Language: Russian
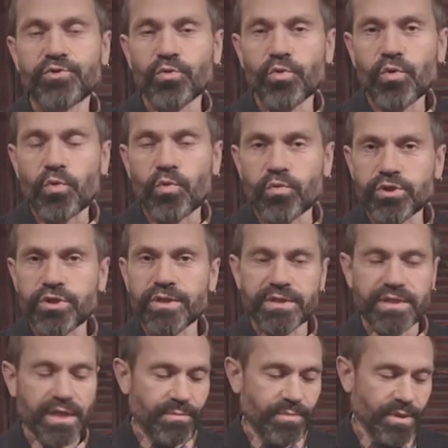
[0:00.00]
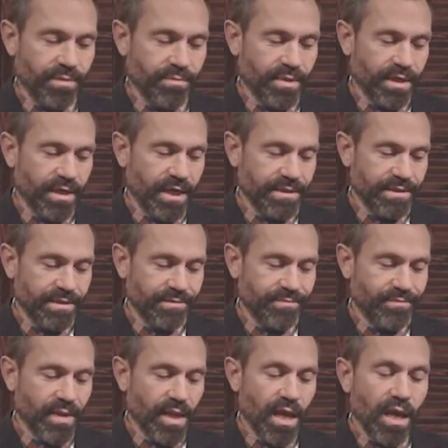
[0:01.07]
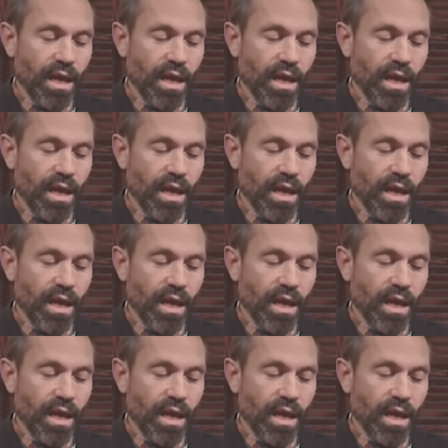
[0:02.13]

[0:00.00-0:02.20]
что кушает за обедом крокодил».